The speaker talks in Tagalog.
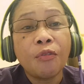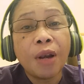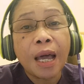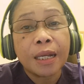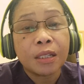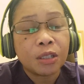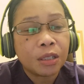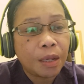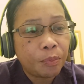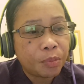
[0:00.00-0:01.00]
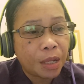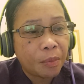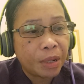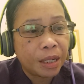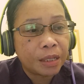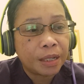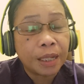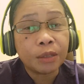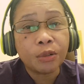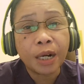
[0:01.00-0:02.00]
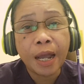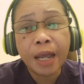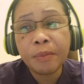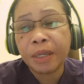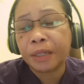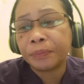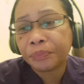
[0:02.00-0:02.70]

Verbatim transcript: flagship, sabi ni Senatora And